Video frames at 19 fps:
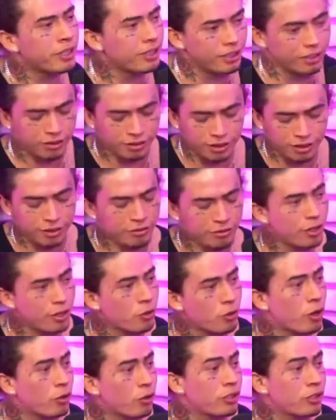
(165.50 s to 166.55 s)
escrevia
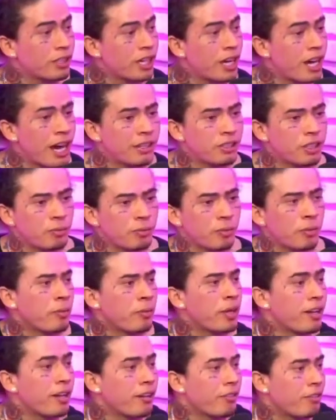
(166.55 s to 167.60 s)
alguma coisa errada, chamando minha
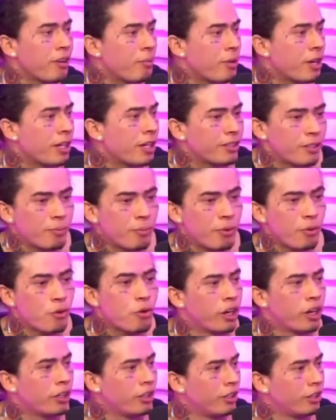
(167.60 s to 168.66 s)
mãe de analfabeta, de
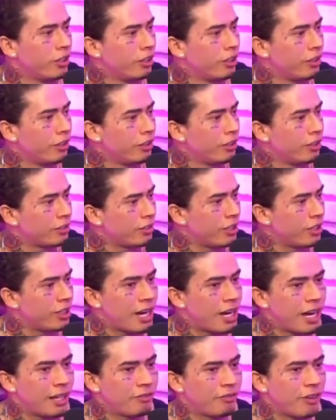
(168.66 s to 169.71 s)
burra, Cara, tá
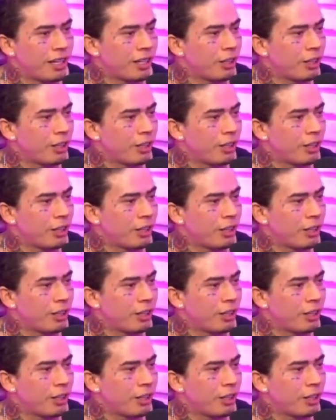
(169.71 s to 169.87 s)
ligado? Uhum. Falando